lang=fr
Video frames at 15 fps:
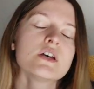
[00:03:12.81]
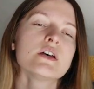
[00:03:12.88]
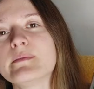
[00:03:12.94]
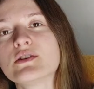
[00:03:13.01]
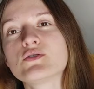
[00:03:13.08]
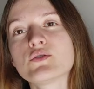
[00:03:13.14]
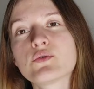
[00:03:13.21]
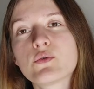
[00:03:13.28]

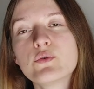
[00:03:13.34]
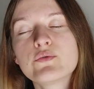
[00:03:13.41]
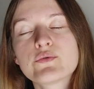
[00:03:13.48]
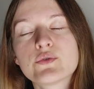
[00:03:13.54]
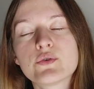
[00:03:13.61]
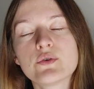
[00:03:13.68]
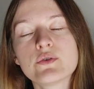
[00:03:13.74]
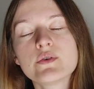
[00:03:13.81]
Mais je trouve
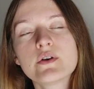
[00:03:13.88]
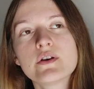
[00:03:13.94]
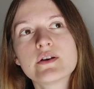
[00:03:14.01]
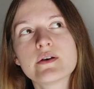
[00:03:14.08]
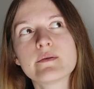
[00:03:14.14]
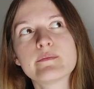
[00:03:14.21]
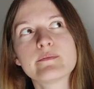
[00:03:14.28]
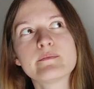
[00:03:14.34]
que
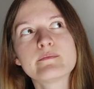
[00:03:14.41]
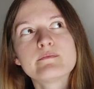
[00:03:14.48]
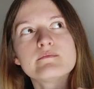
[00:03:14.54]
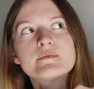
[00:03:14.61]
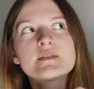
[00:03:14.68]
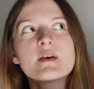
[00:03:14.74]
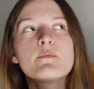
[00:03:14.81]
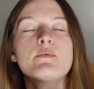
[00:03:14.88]
euh,
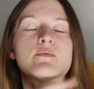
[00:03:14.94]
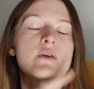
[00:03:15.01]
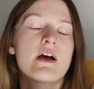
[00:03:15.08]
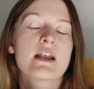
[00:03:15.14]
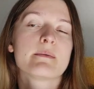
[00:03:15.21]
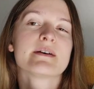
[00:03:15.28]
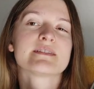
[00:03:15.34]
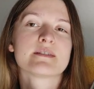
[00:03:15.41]
ça,
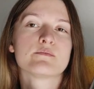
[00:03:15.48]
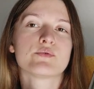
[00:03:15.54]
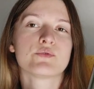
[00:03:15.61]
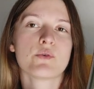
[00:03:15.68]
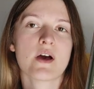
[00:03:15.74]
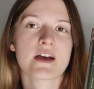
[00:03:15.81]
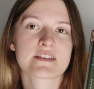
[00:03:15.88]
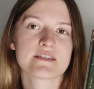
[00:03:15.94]
à la base, c'est
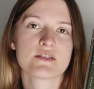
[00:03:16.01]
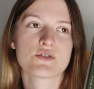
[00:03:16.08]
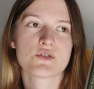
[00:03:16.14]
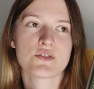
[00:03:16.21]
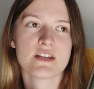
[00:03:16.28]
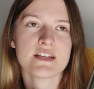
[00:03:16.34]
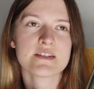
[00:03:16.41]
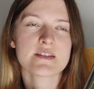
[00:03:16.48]
plutôt axé
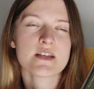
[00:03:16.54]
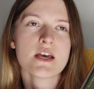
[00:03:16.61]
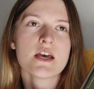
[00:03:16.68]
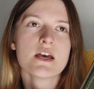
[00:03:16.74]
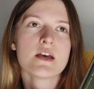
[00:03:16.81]
jeunesse,